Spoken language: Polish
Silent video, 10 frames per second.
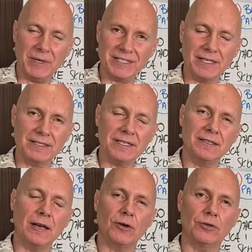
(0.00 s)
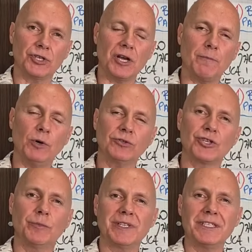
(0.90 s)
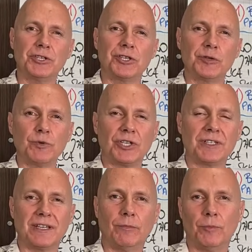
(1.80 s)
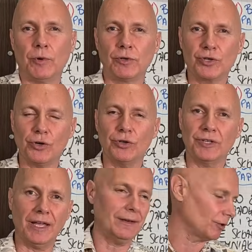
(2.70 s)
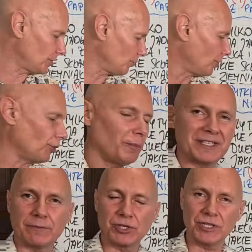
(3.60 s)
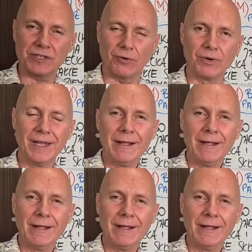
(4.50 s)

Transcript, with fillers: Pestycyd, tylko, czyli po to, żeby zniszczyć mszycę, bo połączono ten, tą chorobę z mszycą.